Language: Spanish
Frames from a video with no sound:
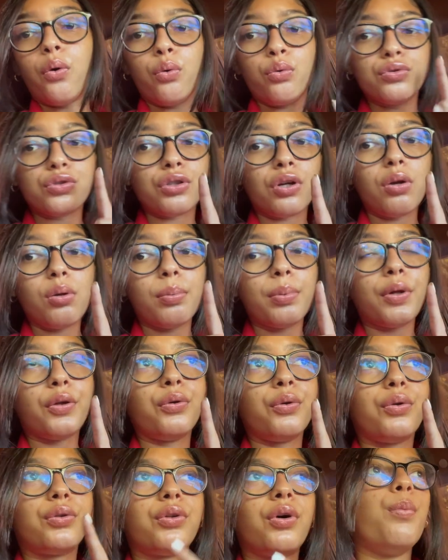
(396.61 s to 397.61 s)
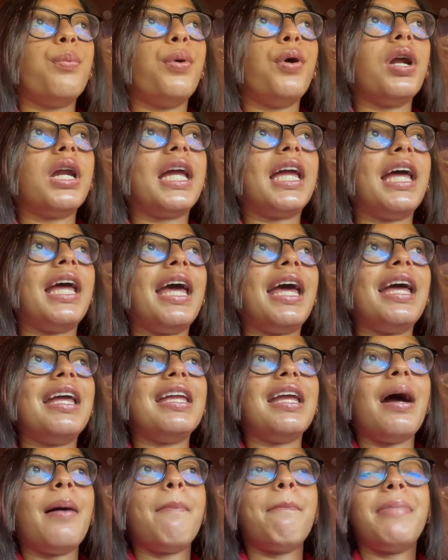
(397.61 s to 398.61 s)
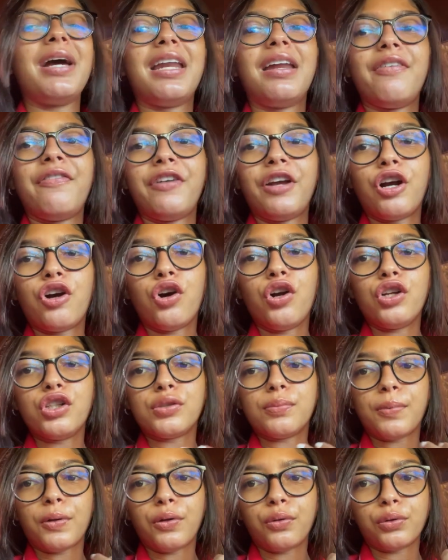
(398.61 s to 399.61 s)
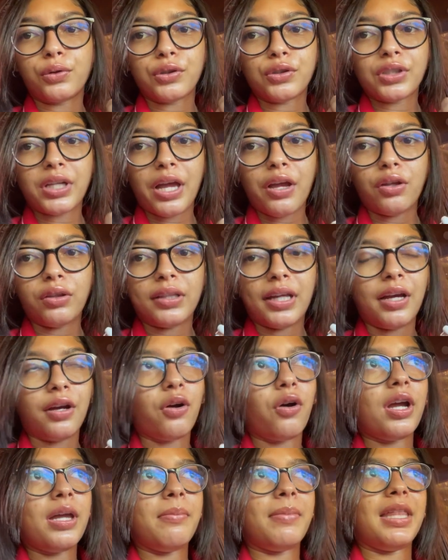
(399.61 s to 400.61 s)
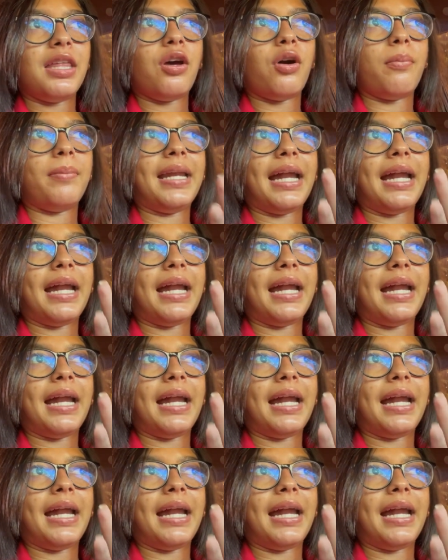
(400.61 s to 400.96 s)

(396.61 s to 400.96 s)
un solo producto porque ella verificó los productos que yo tengo y me dijo, mira,